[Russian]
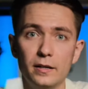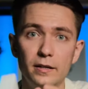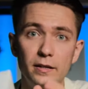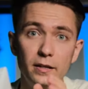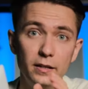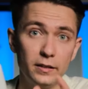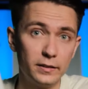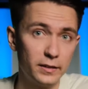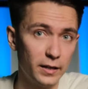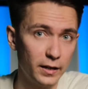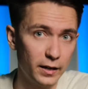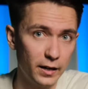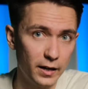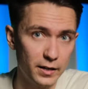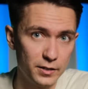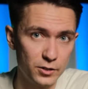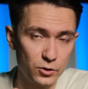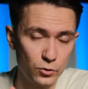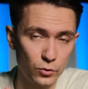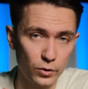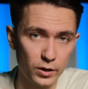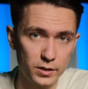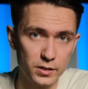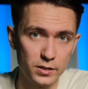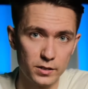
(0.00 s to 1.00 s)
Или такая
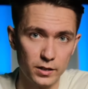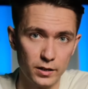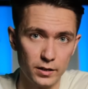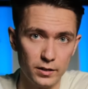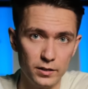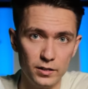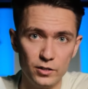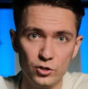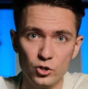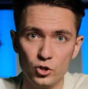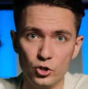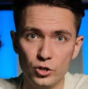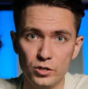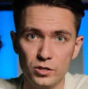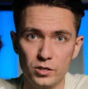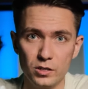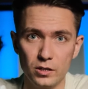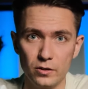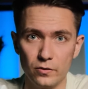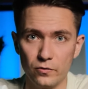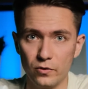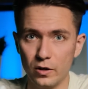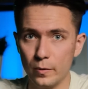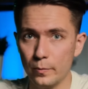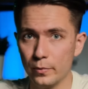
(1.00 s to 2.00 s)
ситуация из жизни.
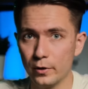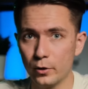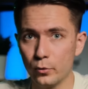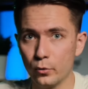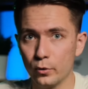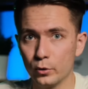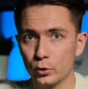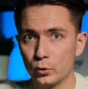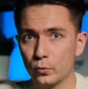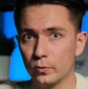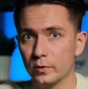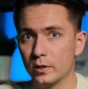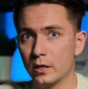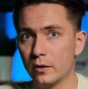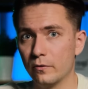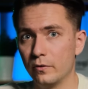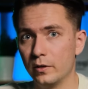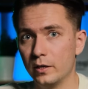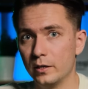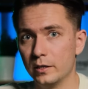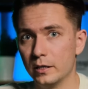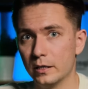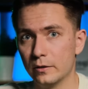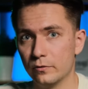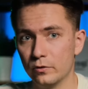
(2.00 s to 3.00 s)
Вам приходит
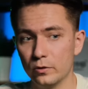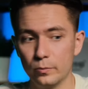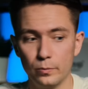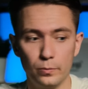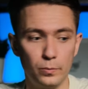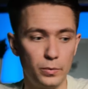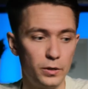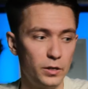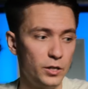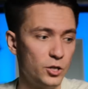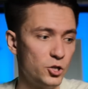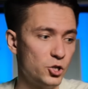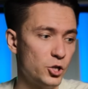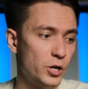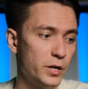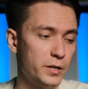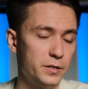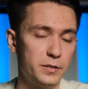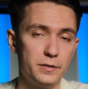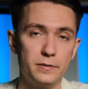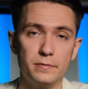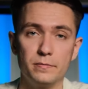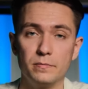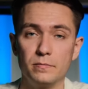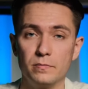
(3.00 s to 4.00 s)
уведомление, вы
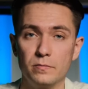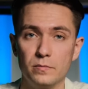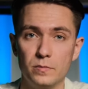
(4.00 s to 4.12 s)
приезжаете